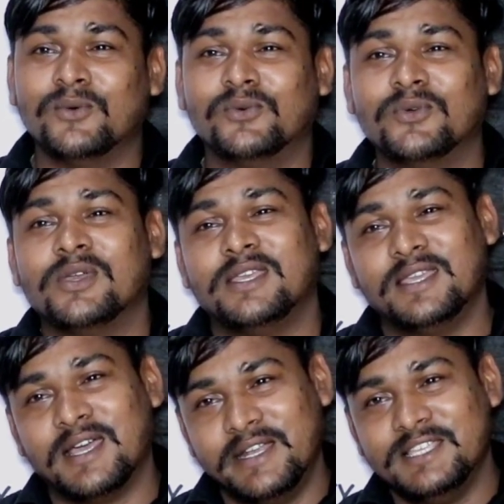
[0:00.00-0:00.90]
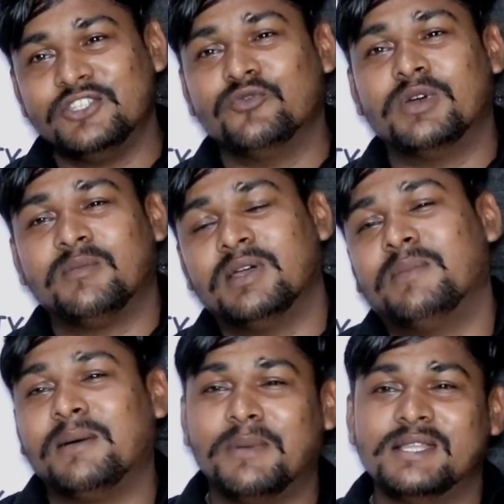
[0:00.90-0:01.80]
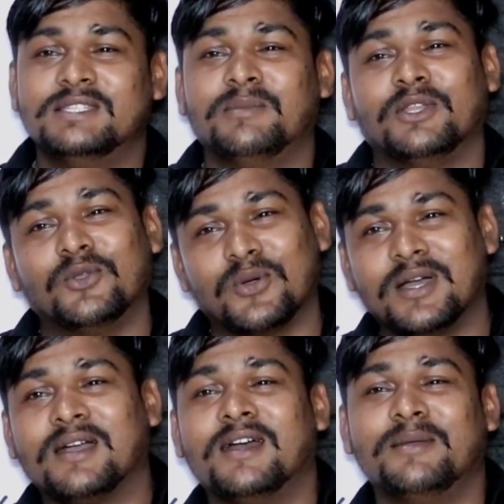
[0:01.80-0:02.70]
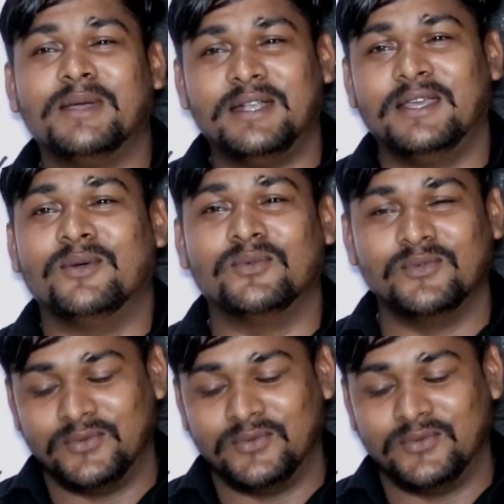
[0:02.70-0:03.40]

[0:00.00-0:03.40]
हूँ यानी सी उम्र में बाबा जी मैं धोखा खाए बैठा हूँ